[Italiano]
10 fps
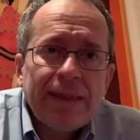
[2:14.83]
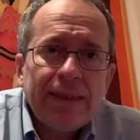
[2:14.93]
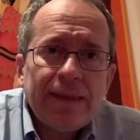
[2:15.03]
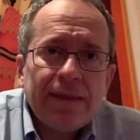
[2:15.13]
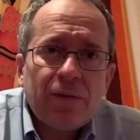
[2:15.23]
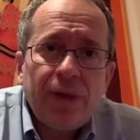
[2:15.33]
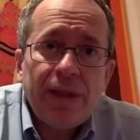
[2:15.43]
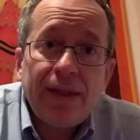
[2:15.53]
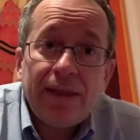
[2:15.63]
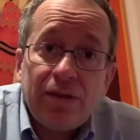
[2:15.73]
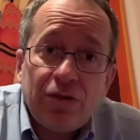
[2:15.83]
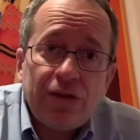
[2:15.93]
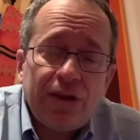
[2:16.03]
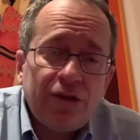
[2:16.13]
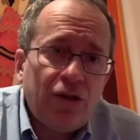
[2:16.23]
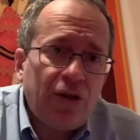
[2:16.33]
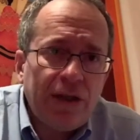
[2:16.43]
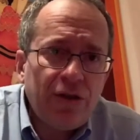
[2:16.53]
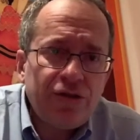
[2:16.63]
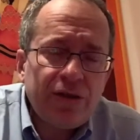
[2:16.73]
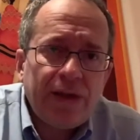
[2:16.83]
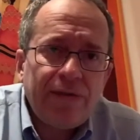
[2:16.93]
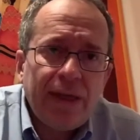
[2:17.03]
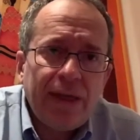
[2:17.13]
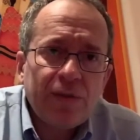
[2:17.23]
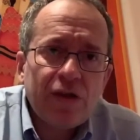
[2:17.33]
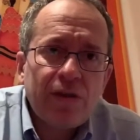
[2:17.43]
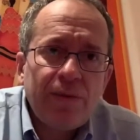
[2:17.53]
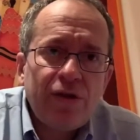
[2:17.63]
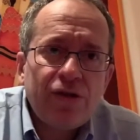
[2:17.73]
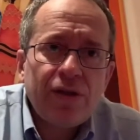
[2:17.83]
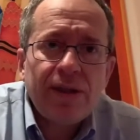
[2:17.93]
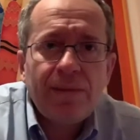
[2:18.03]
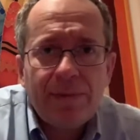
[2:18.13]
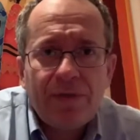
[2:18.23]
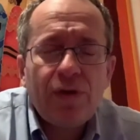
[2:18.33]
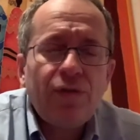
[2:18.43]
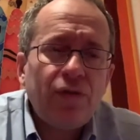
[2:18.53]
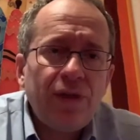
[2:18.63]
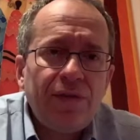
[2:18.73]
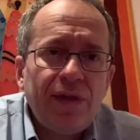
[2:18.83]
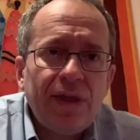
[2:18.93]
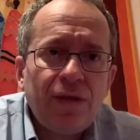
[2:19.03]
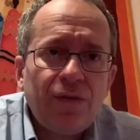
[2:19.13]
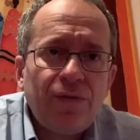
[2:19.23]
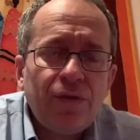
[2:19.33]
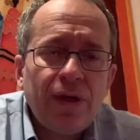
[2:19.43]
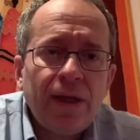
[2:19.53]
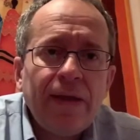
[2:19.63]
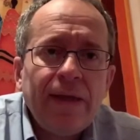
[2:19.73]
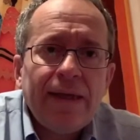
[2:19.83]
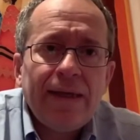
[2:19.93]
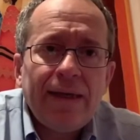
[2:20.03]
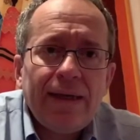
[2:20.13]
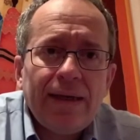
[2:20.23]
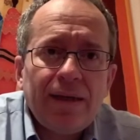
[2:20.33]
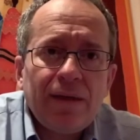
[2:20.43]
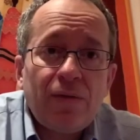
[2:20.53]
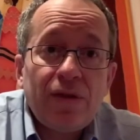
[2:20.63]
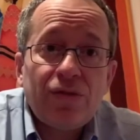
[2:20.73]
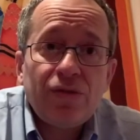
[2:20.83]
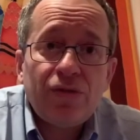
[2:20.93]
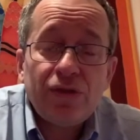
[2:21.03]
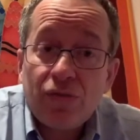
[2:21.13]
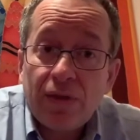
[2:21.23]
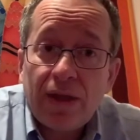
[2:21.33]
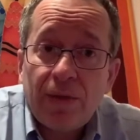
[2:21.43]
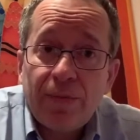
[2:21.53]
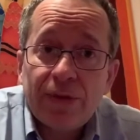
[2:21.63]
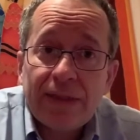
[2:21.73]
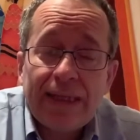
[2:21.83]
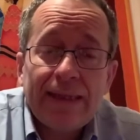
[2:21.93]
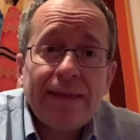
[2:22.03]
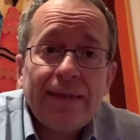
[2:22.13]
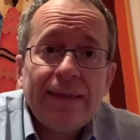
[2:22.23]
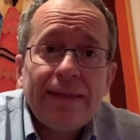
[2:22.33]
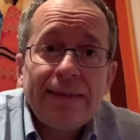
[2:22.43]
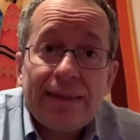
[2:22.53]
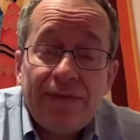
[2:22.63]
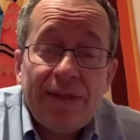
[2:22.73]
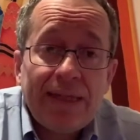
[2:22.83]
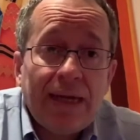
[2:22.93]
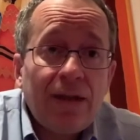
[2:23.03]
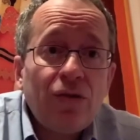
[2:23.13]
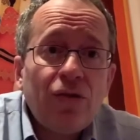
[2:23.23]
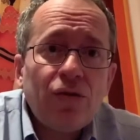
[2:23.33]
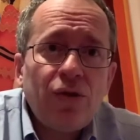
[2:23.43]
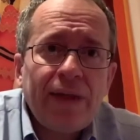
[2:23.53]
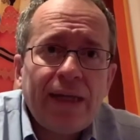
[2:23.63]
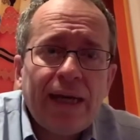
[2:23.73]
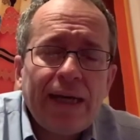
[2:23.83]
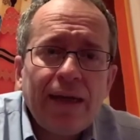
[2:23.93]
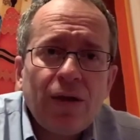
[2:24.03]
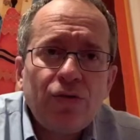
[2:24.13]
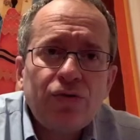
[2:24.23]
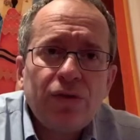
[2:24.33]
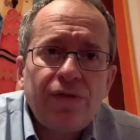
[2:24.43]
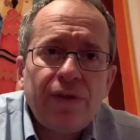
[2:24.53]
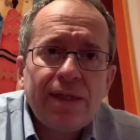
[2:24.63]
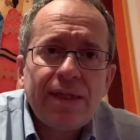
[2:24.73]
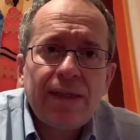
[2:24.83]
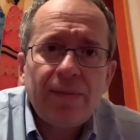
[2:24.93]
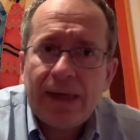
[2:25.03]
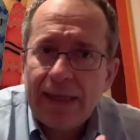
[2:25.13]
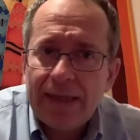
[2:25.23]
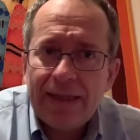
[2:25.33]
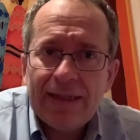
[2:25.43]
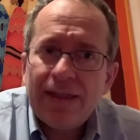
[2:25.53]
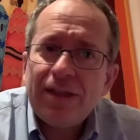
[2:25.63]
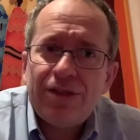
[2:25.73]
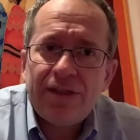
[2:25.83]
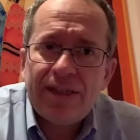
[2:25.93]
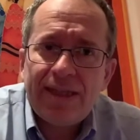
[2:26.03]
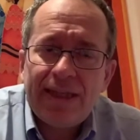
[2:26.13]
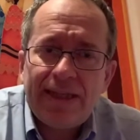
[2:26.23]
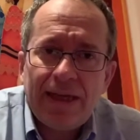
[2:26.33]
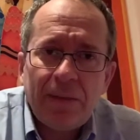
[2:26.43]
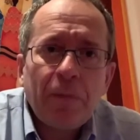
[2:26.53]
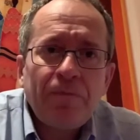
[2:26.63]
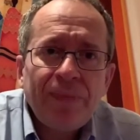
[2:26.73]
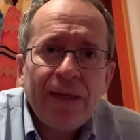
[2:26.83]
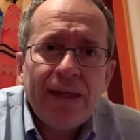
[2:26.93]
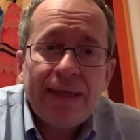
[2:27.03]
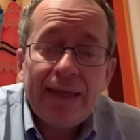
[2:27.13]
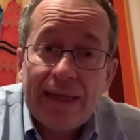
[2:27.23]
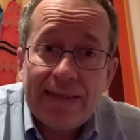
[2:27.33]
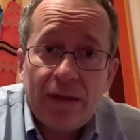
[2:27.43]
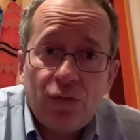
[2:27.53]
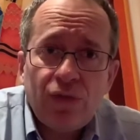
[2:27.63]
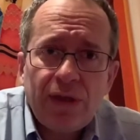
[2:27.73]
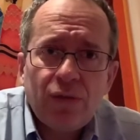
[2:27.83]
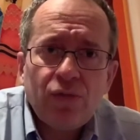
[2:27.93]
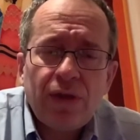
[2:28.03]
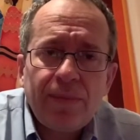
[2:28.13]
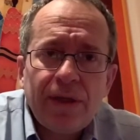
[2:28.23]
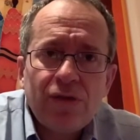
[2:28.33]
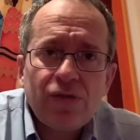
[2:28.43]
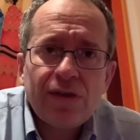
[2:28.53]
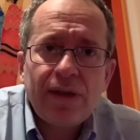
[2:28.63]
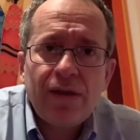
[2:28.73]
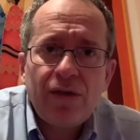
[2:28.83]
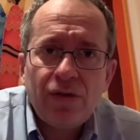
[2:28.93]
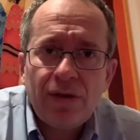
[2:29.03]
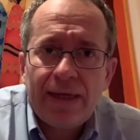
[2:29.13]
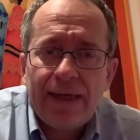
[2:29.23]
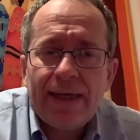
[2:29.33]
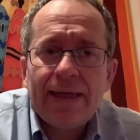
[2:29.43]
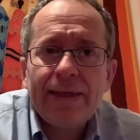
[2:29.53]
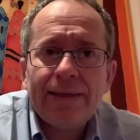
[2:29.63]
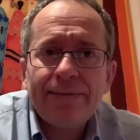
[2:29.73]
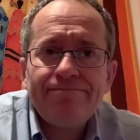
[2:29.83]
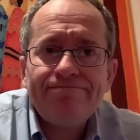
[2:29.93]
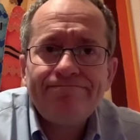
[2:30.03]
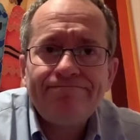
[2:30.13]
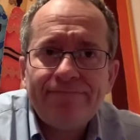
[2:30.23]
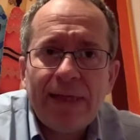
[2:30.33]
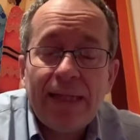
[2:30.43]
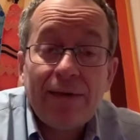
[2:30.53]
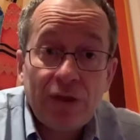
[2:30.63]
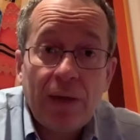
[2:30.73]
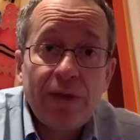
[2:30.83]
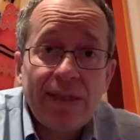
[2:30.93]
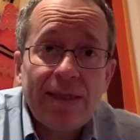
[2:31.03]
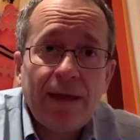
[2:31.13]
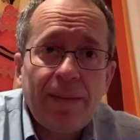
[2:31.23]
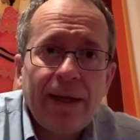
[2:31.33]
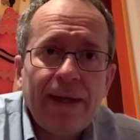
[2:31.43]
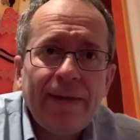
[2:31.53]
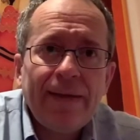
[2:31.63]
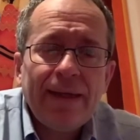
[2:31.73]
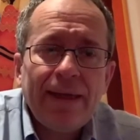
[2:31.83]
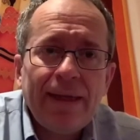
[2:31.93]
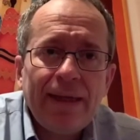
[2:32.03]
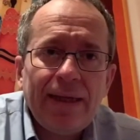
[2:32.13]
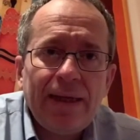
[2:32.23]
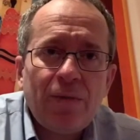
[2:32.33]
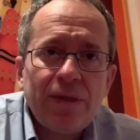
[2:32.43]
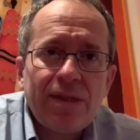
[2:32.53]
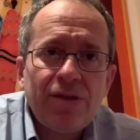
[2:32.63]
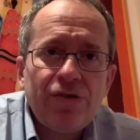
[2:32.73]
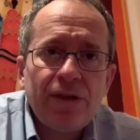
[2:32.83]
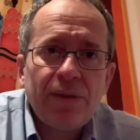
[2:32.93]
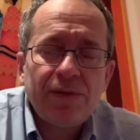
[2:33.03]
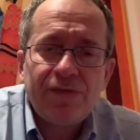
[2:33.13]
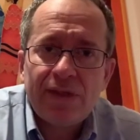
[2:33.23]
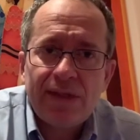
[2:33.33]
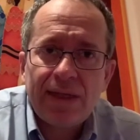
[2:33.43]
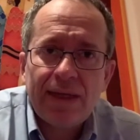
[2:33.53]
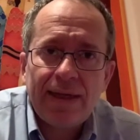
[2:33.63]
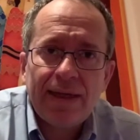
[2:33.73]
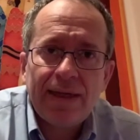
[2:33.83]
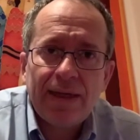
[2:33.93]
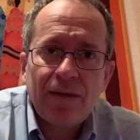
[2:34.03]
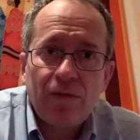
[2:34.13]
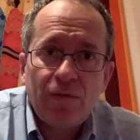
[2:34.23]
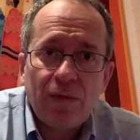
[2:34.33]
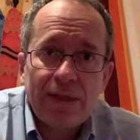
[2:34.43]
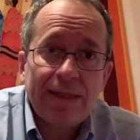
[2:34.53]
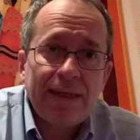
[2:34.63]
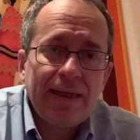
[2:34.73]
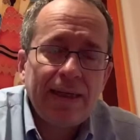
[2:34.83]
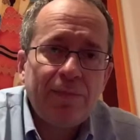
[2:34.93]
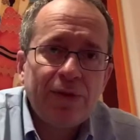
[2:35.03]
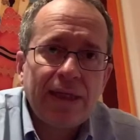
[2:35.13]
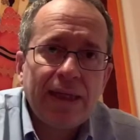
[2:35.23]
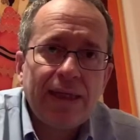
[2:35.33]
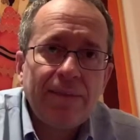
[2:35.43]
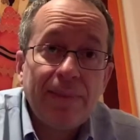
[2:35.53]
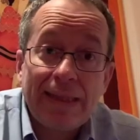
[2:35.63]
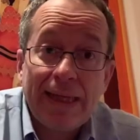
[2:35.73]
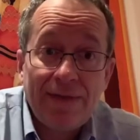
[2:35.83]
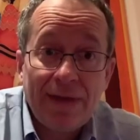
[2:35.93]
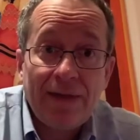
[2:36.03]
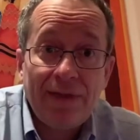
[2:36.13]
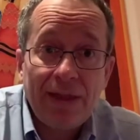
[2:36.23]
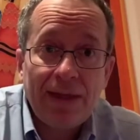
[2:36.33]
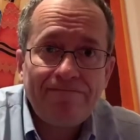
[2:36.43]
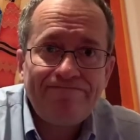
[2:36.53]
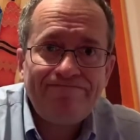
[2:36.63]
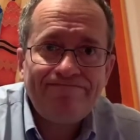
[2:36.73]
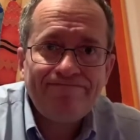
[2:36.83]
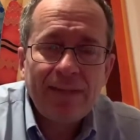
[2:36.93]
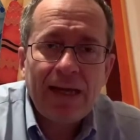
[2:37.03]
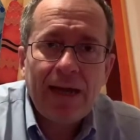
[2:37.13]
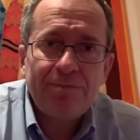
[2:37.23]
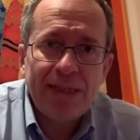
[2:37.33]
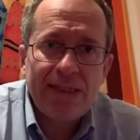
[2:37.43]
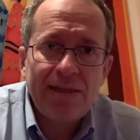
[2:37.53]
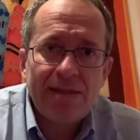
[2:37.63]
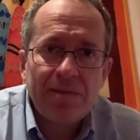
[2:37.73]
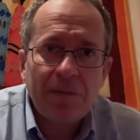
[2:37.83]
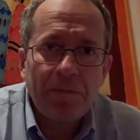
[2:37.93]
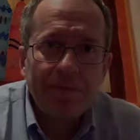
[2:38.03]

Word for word: eh, quindi tornerò ad aggiornarvi nei prossimi giorni, ma volevo condividere con voi eh, questo risultato importante. Se vi saranno novità anche nel corso del fine settimana ci risentiremo. Grazie a tutti e a tutti per il sostegno e, e lavoriamo insieme in, in questi giorni per far sì che questa importante battaglia venga vinta. A prestissimo.